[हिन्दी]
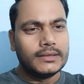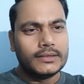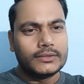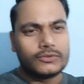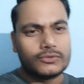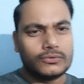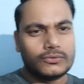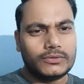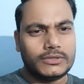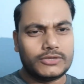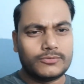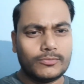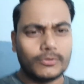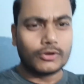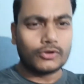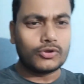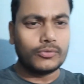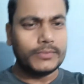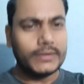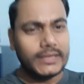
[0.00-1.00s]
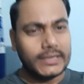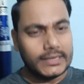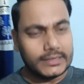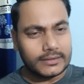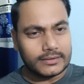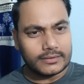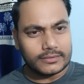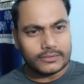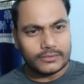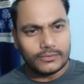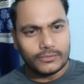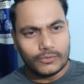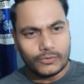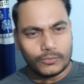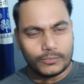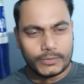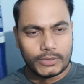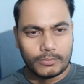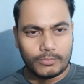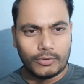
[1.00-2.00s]
तो इस ब्लॉग को मैं यहीं एंड करता हूँ वो
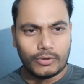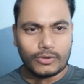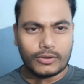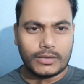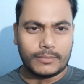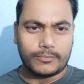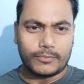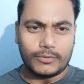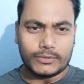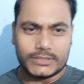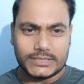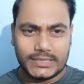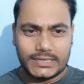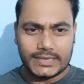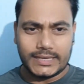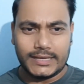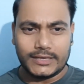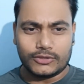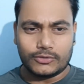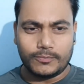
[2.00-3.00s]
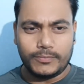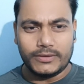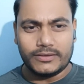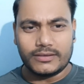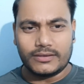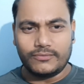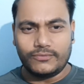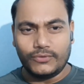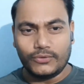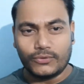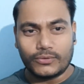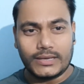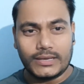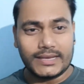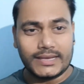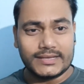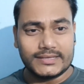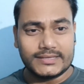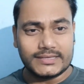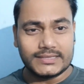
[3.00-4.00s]
मेरा ब्लॉग आपको अच्छा लगेगा तो प्लीज़ हर वीडियो को
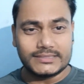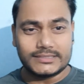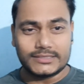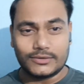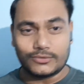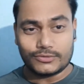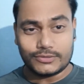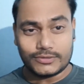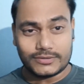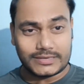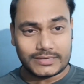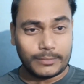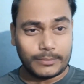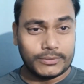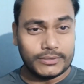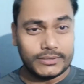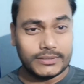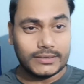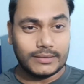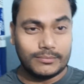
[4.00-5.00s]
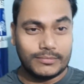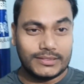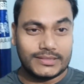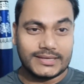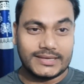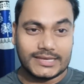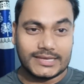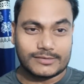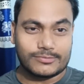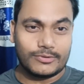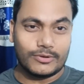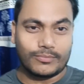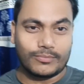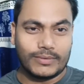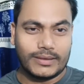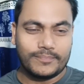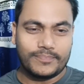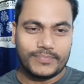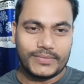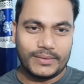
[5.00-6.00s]
लाइक कीजिएगा चैनल को सब्सक्राइब कीजिएगा मिलते हैं नेक्स्ट ब्लॉग में
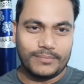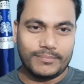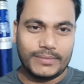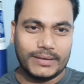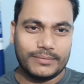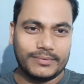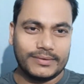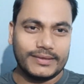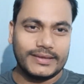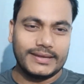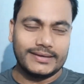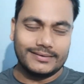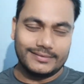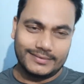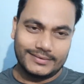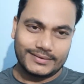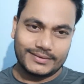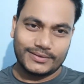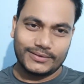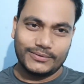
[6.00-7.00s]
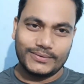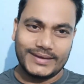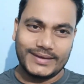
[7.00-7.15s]
बाय बाय एंड गुड